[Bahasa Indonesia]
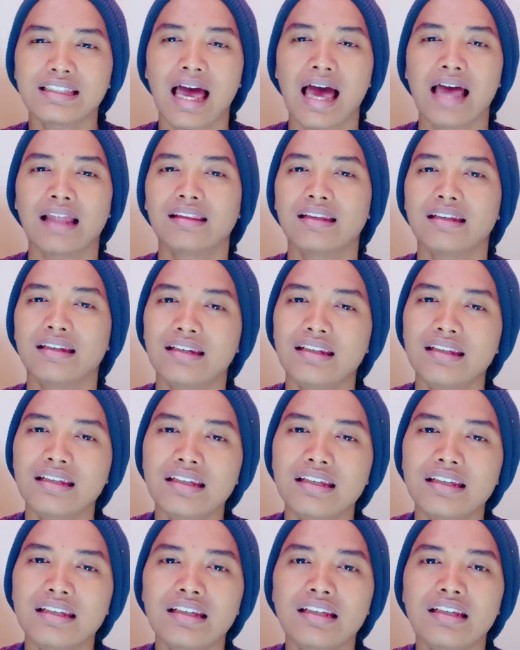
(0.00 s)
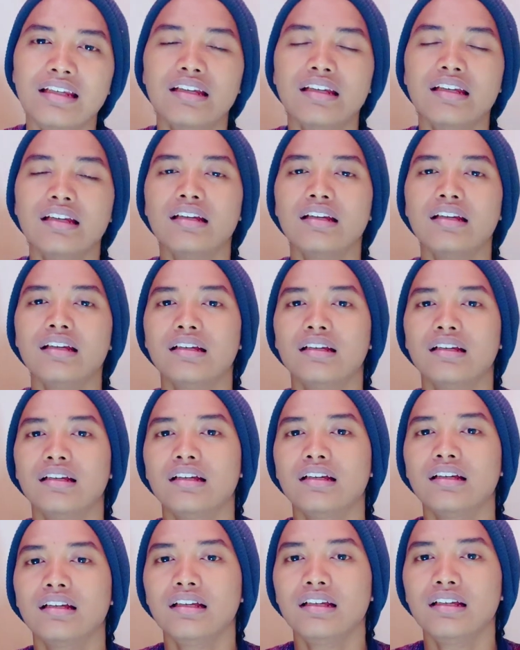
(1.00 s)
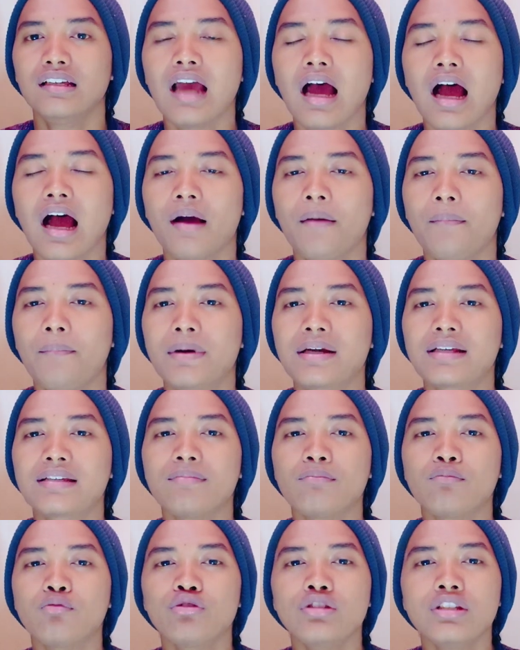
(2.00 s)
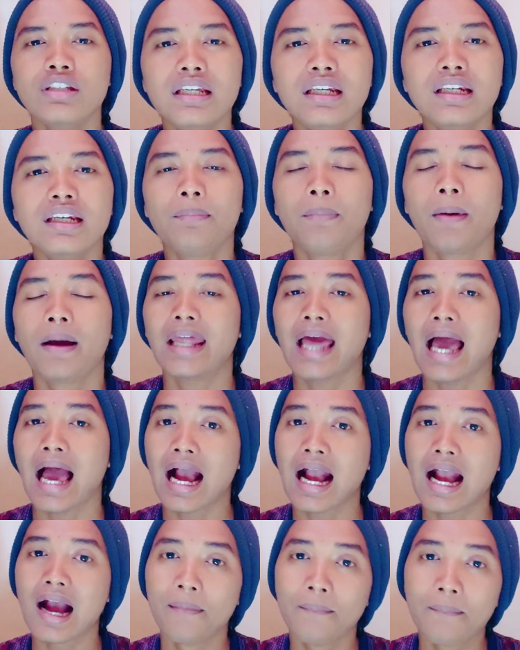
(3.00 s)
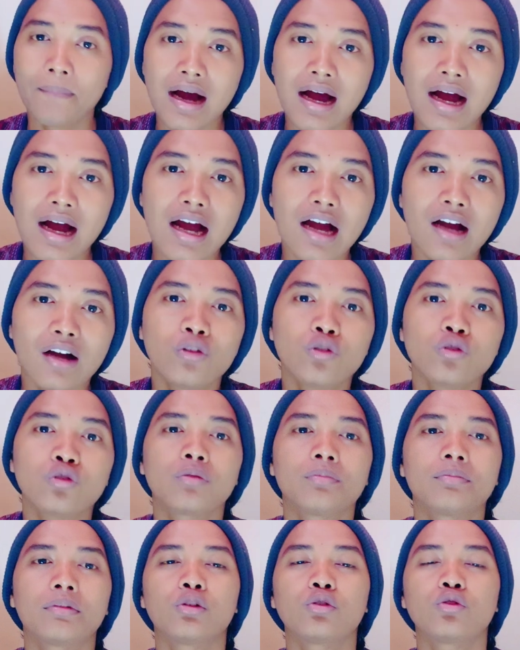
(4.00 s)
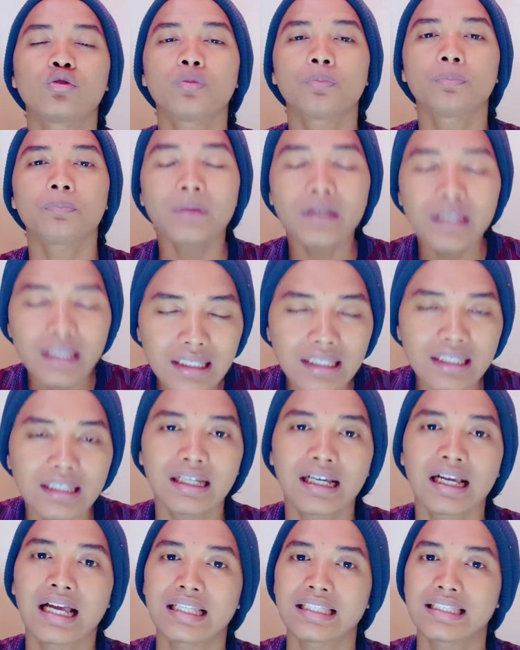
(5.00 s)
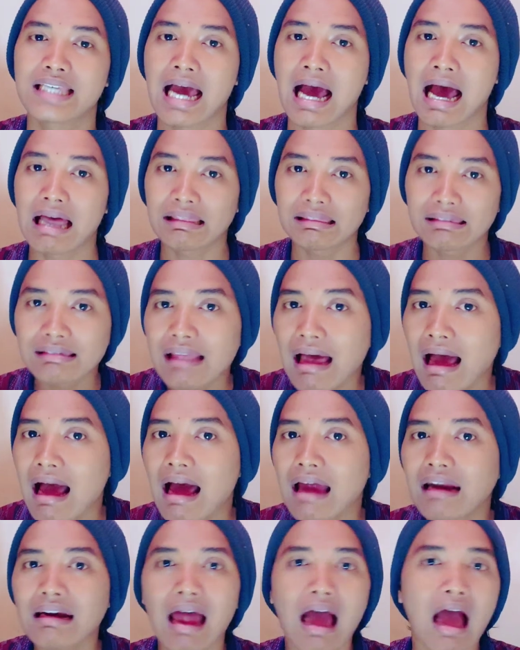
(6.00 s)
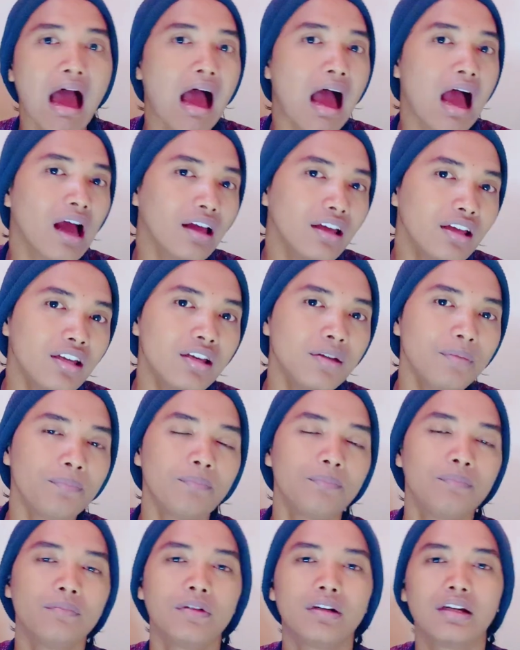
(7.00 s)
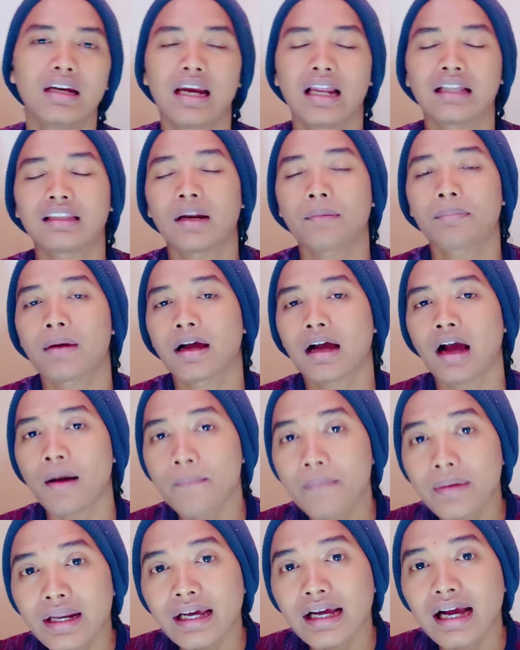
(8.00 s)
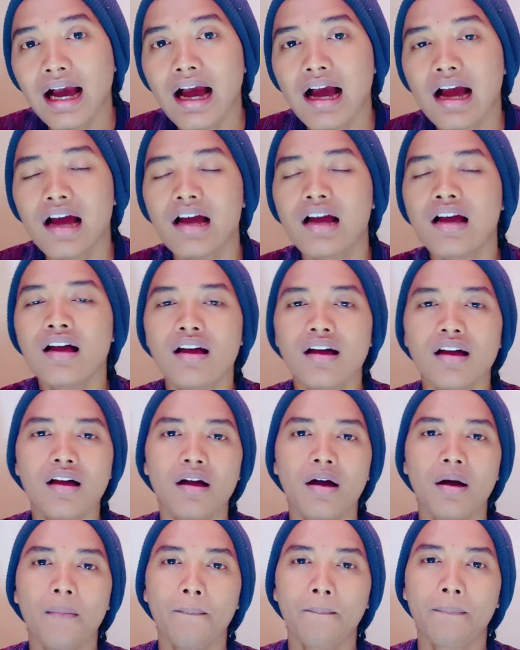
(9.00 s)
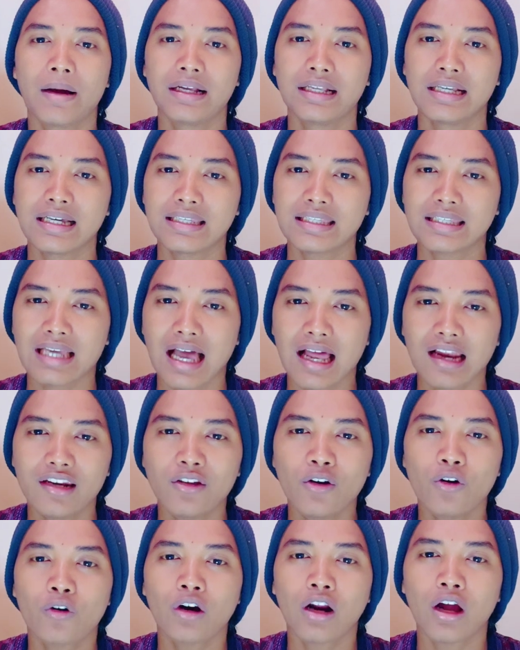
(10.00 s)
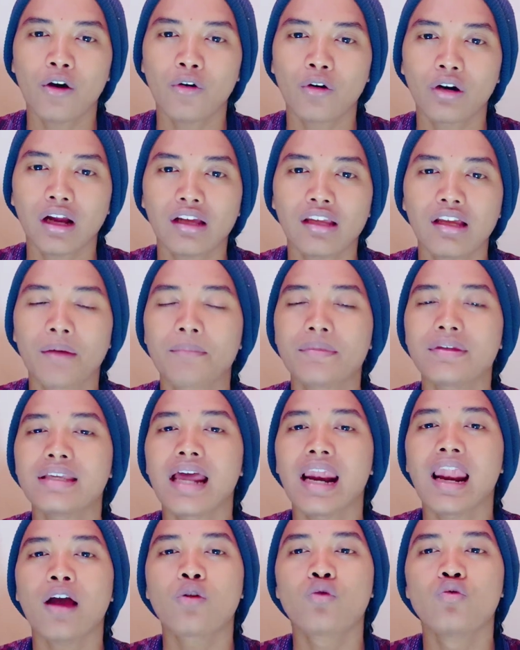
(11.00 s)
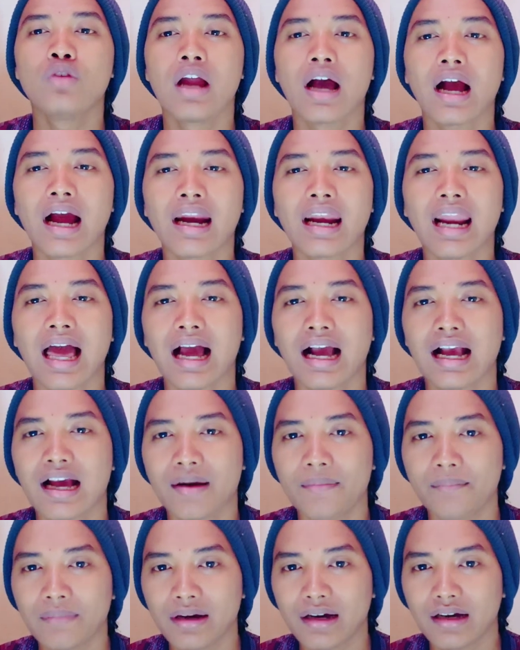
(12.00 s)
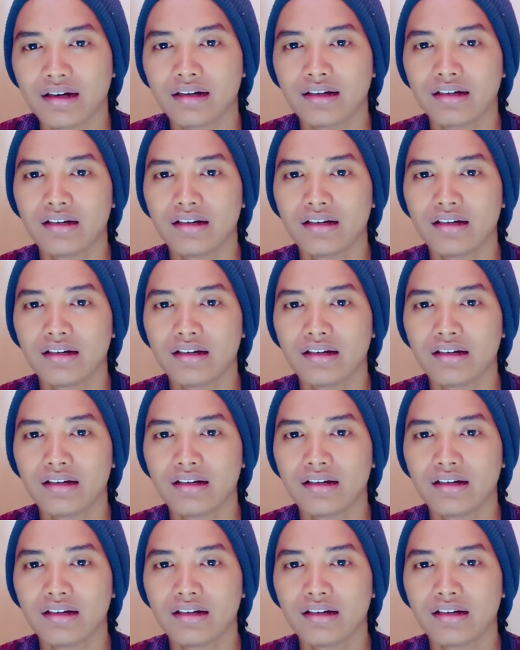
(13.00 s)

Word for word: saat ini yang bersembunyi di balik agama untuk menutupi kejahatan, aib, latar belakang mereka. Banyak sekali orang-orang yang menyalahgunakan agama.